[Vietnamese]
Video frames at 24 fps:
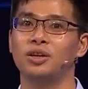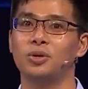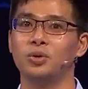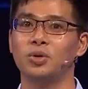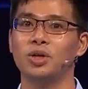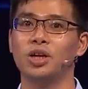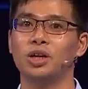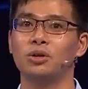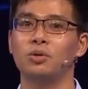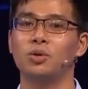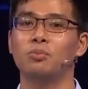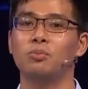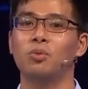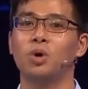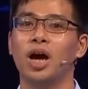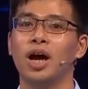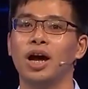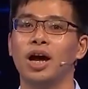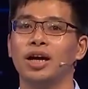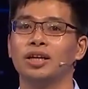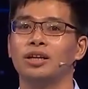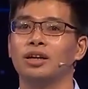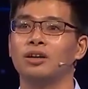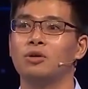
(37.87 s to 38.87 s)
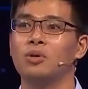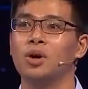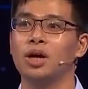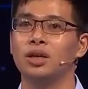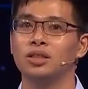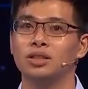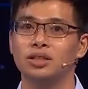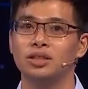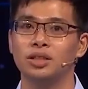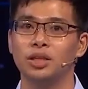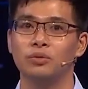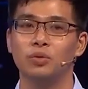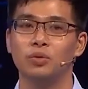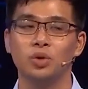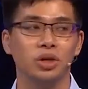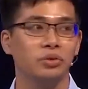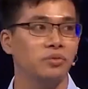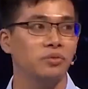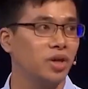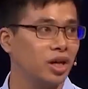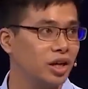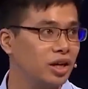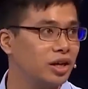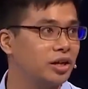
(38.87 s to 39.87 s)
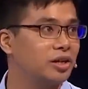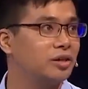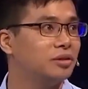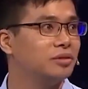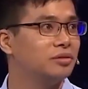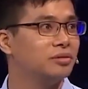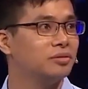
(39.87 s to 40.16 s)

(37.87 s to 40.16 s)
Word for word: đầu tiên của mùa hai đăng quang chương trình Vua Tiếng Việt này.